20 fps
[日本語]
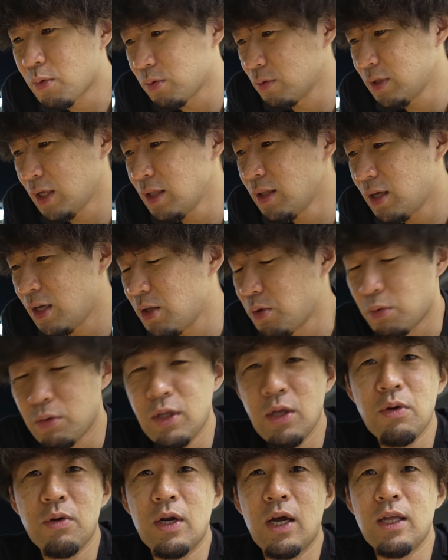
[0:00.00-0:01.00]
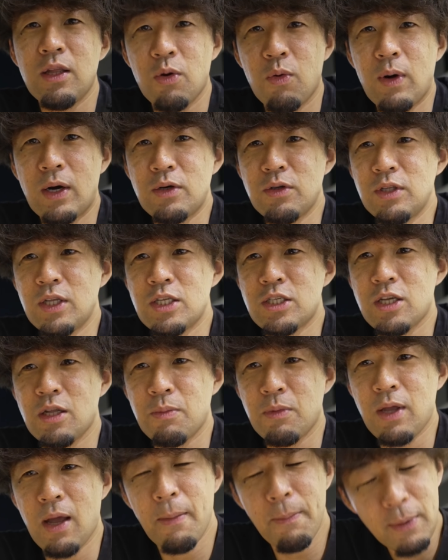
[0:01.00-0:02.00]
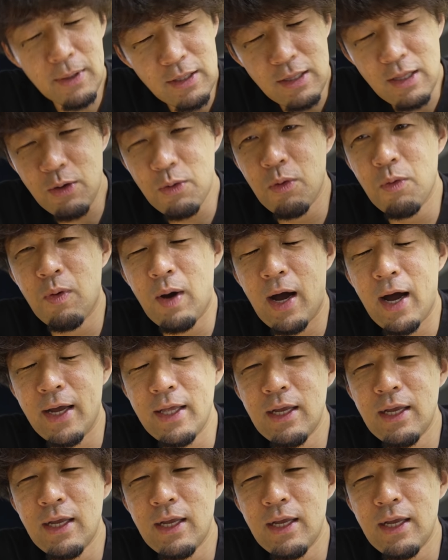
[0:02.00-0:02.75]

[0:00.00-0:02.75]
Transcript: こんなんでいいのってぐらいで終わるんですけどもやっぱり日本は